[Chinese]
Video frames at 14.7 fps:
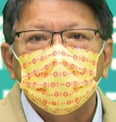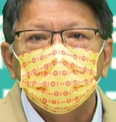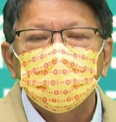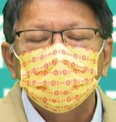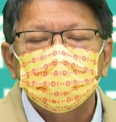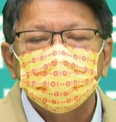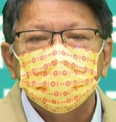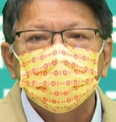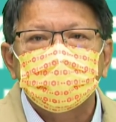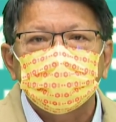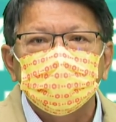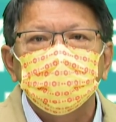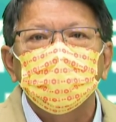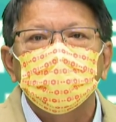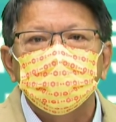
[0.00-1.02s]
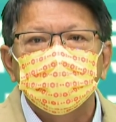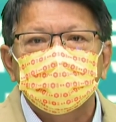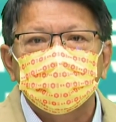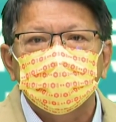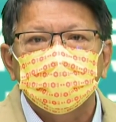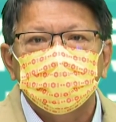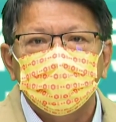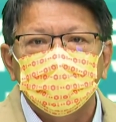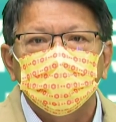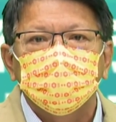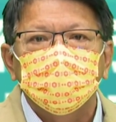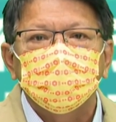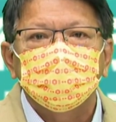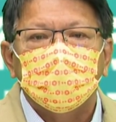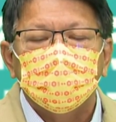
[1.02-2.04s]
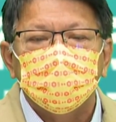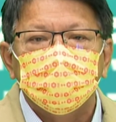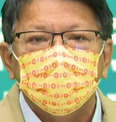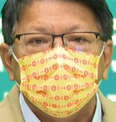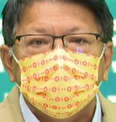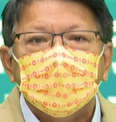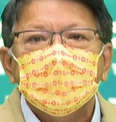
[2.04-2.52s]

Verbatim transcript: 提升我们社区的保护力，